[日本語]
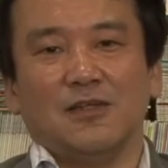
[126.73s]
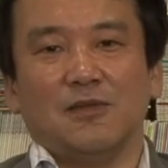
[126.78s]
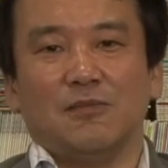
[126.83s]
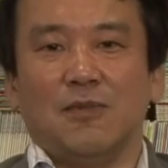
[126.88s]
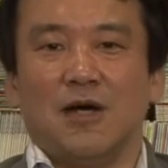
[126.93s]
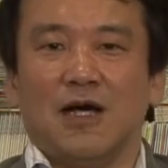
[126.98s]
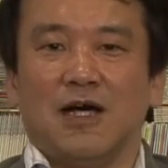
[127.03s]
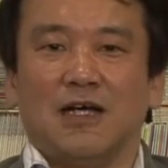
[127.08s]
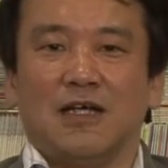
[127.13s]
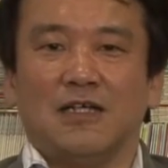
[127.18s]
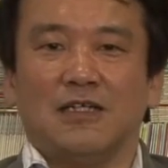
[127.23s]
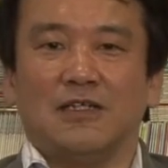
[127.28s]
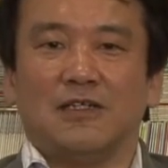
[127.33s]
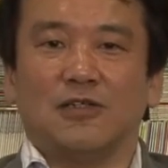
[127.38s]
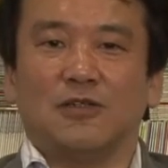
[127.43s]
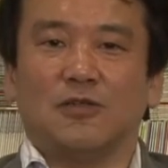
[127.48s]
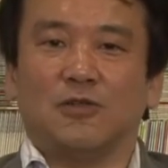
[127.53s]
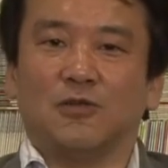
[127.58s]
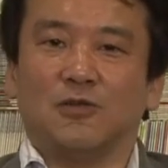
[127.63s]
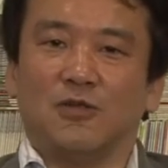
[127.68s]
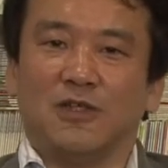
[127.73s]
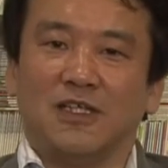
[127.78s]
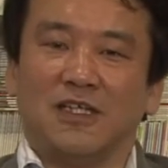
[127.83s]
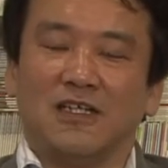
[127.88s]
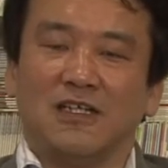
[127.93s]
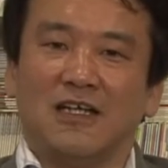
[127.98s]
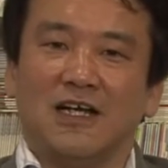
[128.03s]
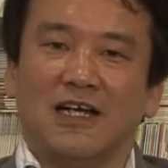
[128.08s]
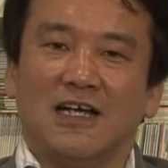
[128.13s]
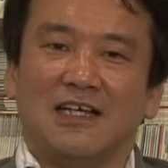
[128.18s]
まあこの
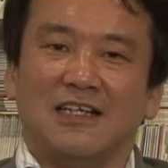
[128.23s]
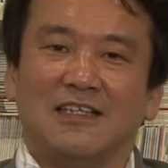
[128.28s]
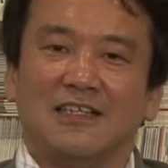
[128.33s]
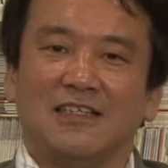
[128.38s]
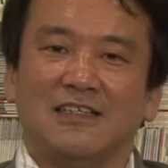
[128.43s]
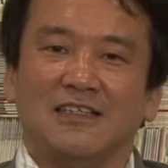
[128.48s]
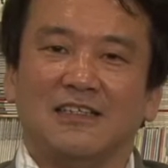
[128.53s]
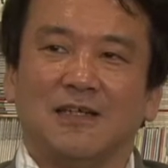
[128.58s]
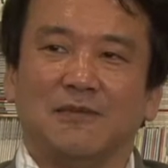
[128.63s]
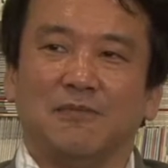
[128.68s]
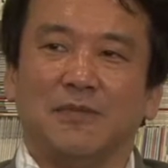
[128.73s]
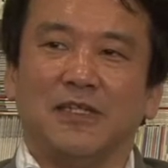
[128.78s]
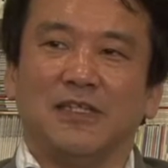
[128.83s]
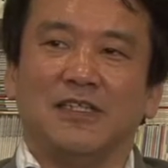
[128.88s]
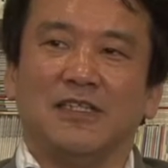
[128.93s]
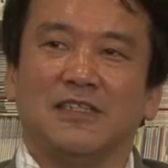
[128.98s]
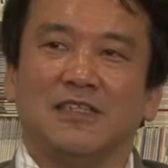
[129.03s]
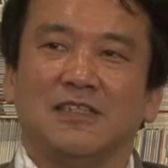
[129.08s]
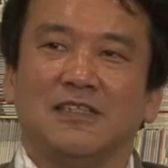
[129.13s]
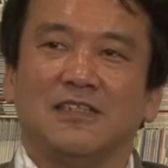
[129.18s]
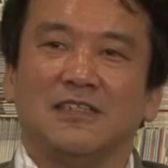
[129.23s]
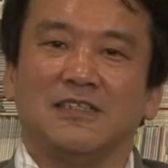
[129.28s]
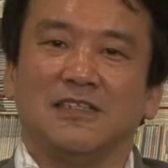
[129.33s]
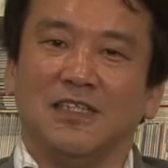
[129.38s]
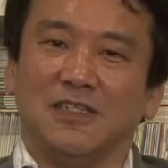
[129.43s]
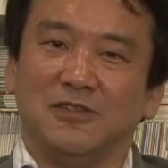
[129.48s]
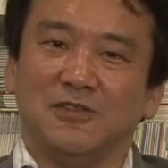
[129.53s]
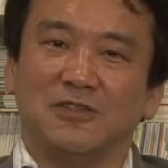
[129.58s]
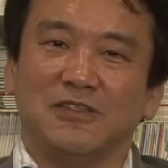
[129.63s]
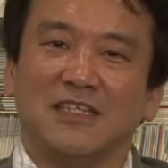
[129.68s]
辺がやっぱり
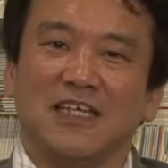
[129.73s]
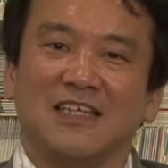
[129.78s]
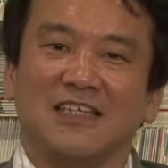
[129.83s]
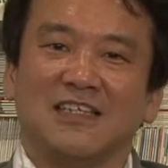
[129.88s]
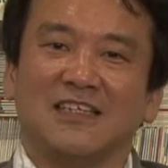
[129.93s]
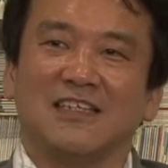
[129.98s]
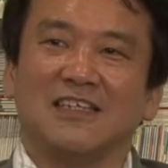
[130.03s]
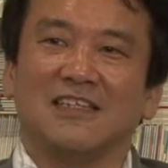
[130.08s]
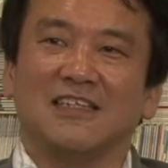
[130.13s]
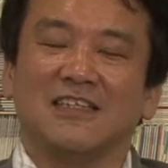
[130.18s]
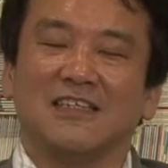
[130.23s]
声優さん